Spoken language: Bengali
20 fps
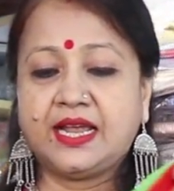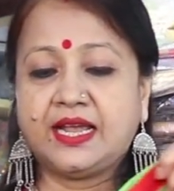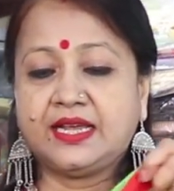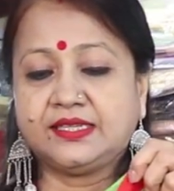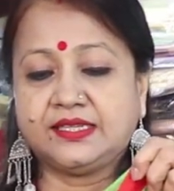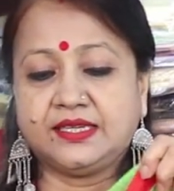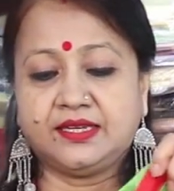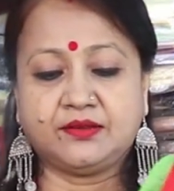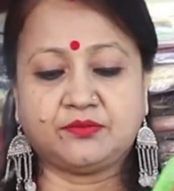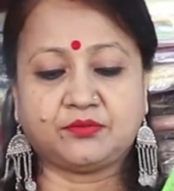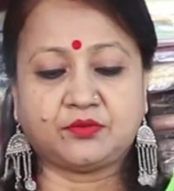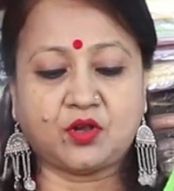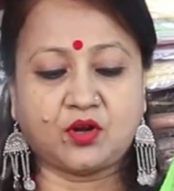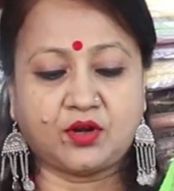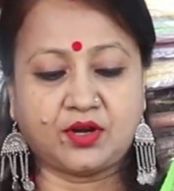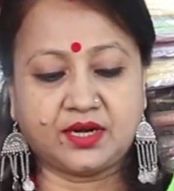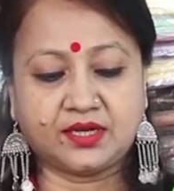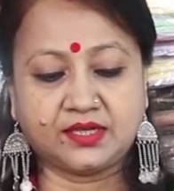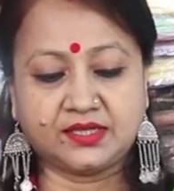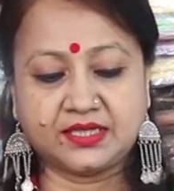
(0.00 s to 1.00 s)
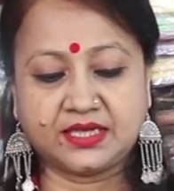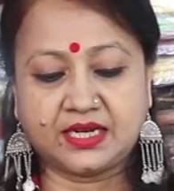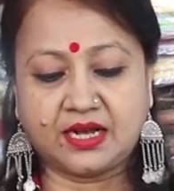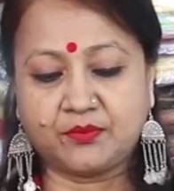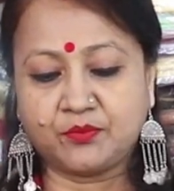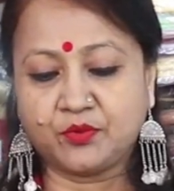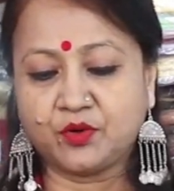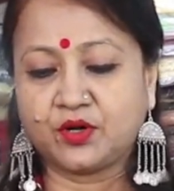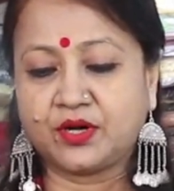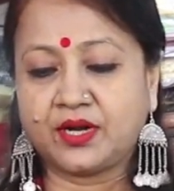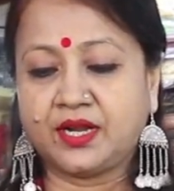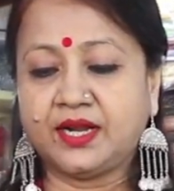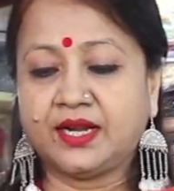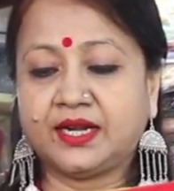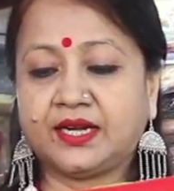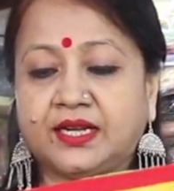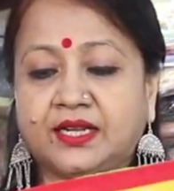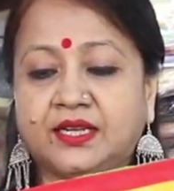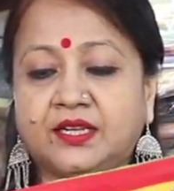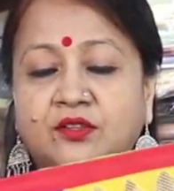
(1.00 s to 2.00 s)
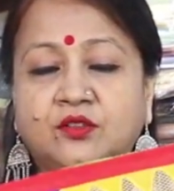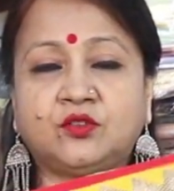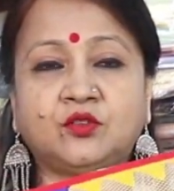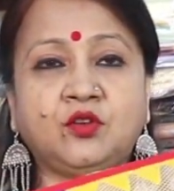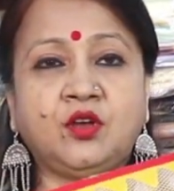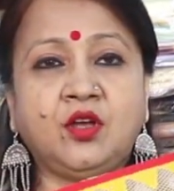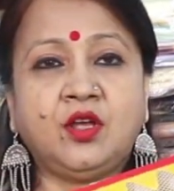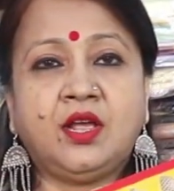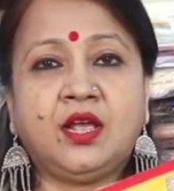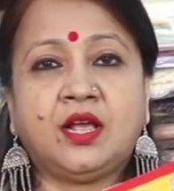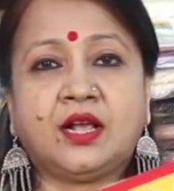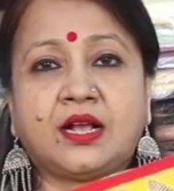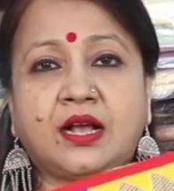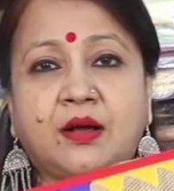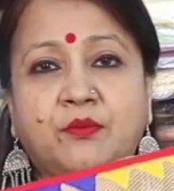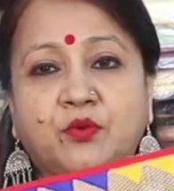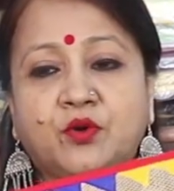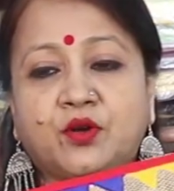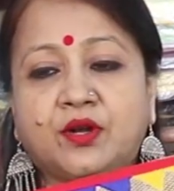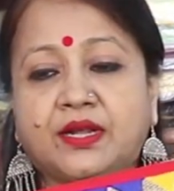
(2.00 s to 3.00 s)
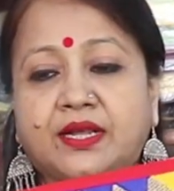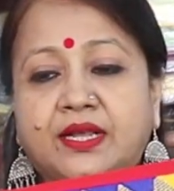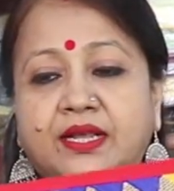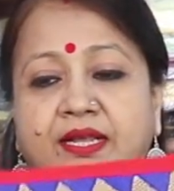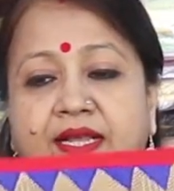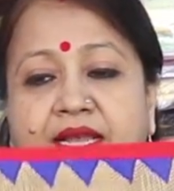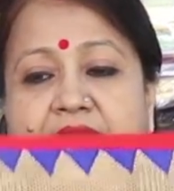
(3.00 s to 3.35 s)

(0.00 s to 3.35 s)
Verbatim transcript: এই যে তলার যে কাপড়টা এটা কিন্তু কাপড়টাকে